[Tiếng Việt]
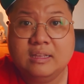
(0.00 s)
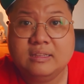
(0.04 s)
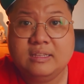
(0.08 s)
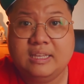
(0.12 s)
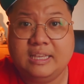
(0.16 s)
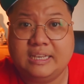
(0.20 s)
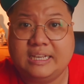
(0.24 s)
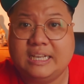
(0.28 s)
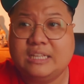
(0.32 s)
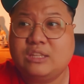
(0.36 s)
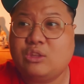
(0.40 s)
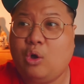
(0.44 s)

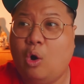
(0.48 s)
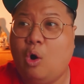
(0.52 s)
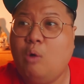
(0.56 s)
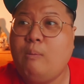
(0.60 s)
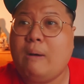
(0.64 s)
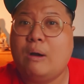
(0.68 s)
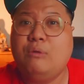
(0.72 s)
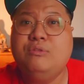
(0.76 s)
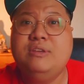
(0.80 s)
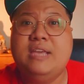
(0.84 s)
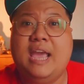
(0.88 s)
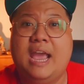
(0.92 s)
thì cái tổ
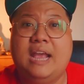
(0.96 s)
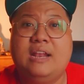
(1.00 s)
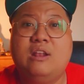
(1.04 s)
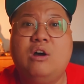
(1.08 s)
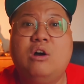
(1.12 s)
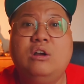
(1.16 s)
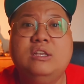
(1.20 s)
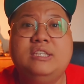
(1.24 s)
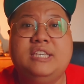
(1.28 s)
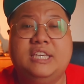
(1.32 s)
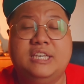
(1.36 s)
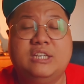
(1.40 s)
bảo vệ
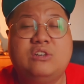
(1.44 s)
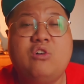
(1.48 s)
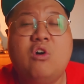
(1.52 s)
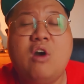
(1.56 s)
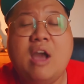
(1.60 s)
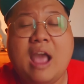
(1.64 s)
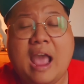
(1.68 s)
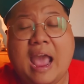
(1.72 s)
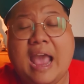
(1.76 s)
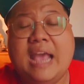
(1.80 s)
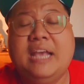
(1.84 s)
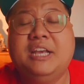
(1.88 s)
đó chỉ có
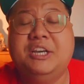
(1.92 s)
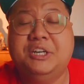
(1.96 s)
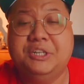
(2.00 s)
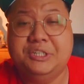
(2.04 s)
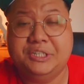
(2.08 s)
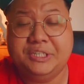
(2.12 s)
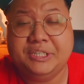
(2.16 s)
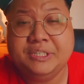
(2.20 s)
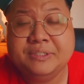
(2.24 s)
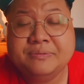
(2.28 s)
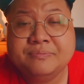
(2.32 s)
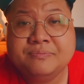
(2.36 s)
hai
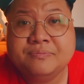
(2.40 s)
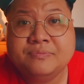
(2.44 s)
người